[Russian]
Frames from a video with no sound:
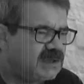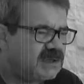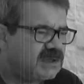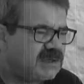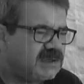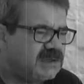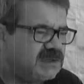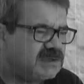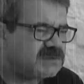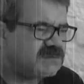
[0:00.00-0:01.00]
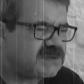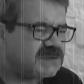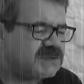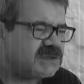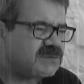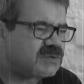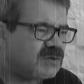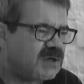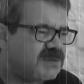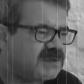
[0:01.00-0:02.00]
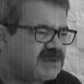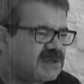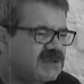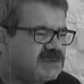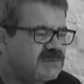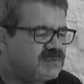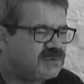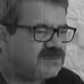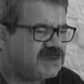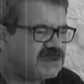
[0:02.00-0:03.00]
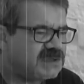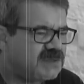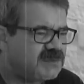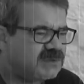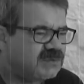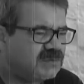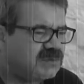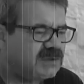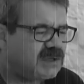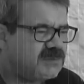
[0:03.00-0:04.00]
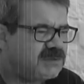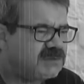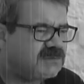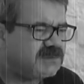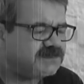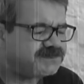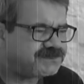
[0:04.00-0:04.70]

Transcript: э, и связанные с тем, что команда «Радия» будет менять команду э, Хамитова.